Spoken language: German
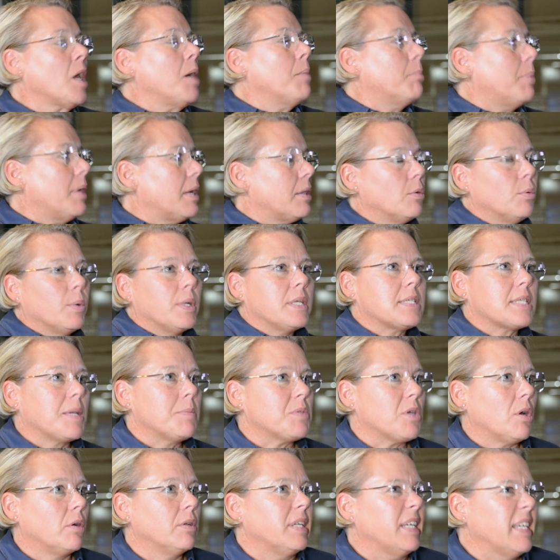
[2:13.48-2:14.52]
By the way, es
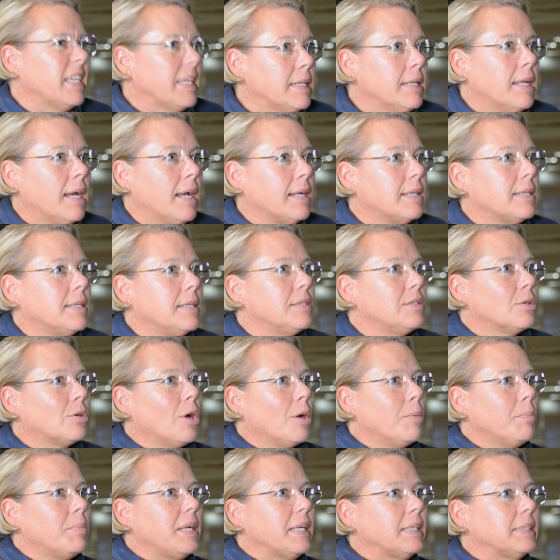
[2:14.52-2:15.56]
gibt auch eine inhaltliche
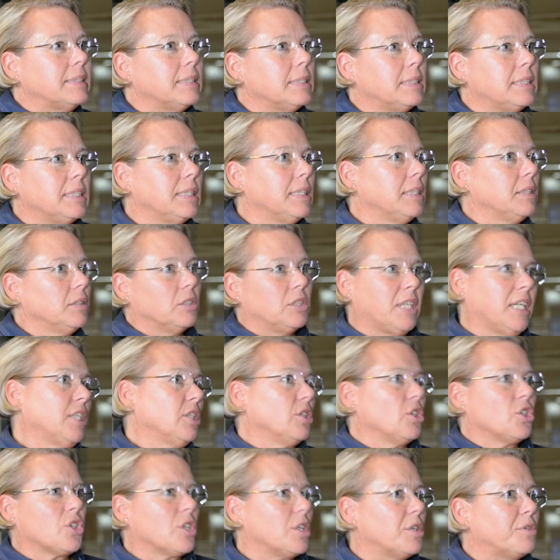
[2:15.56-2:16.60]
Komplexität, eine
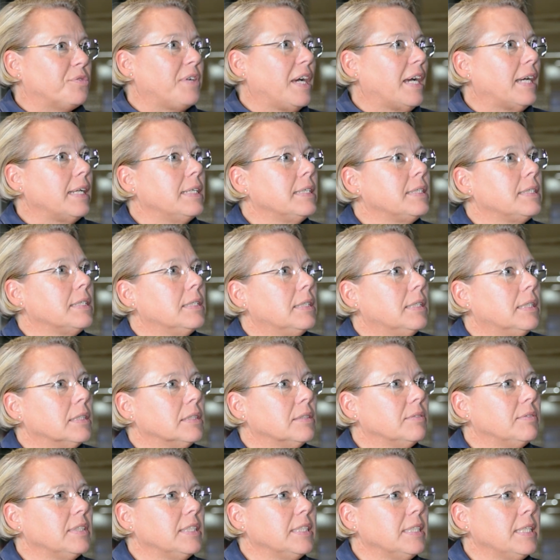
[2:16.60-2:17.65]
technische, eine fachliche
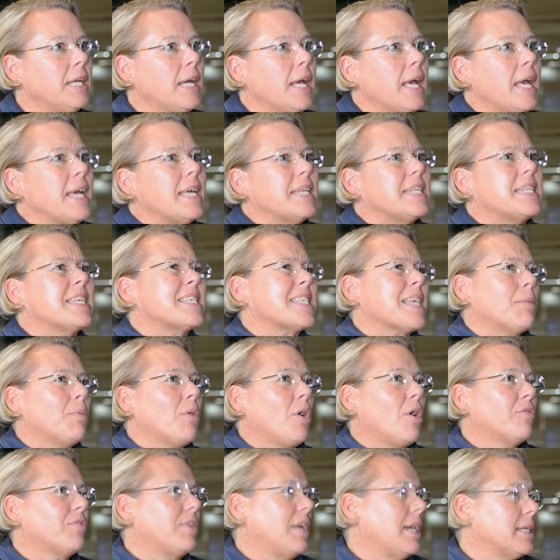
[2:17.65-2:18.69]
irgendwie. Die ist
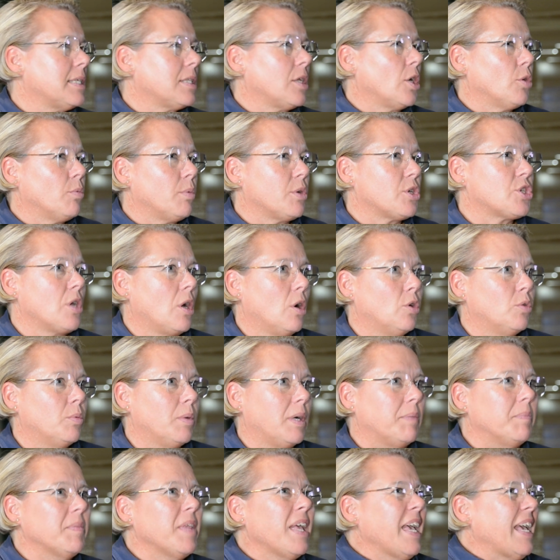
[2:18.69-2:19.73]
aber oft leichter
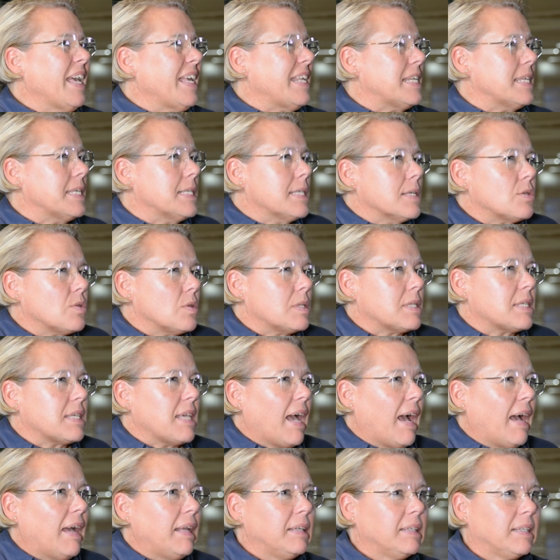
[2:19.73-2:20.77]
überschaubar. Dieses
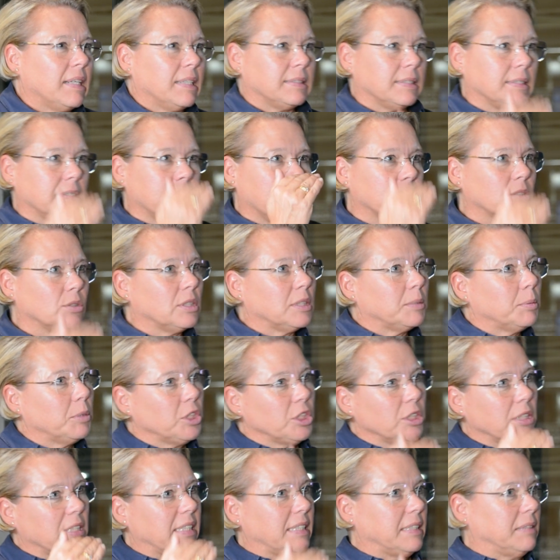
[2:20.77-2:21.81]
Soziale, das ist ja so
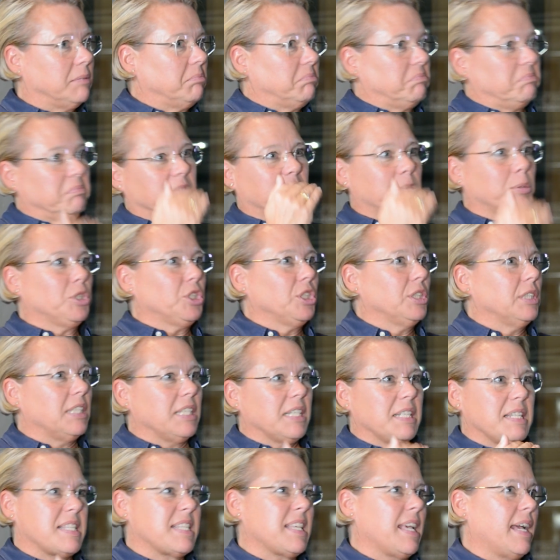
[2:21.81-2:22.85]
zwischen den, zwischen
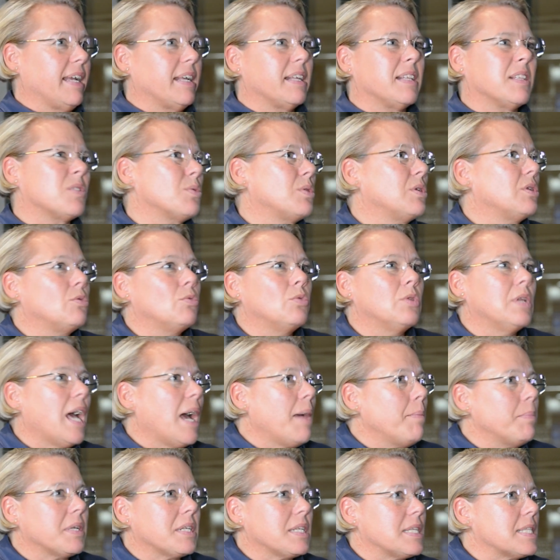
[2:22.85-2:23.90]
den Zeilen, so die
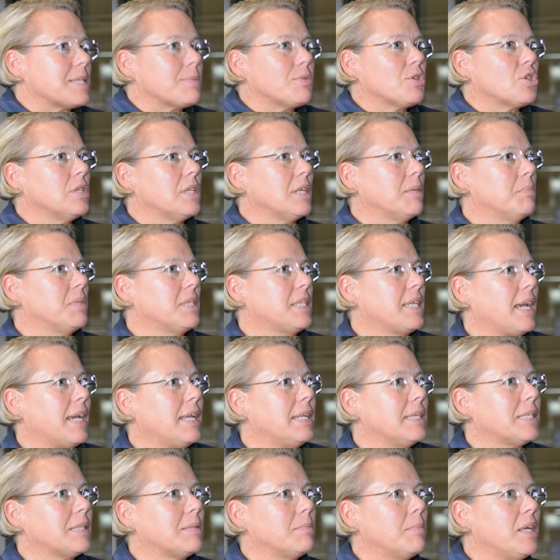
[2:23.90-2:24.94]
Dynamik, die zwischen den
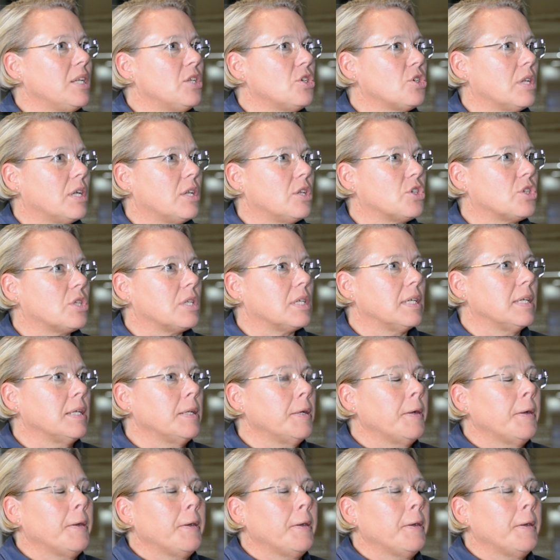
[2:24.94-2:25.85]
beteiligten Menschen entsteht.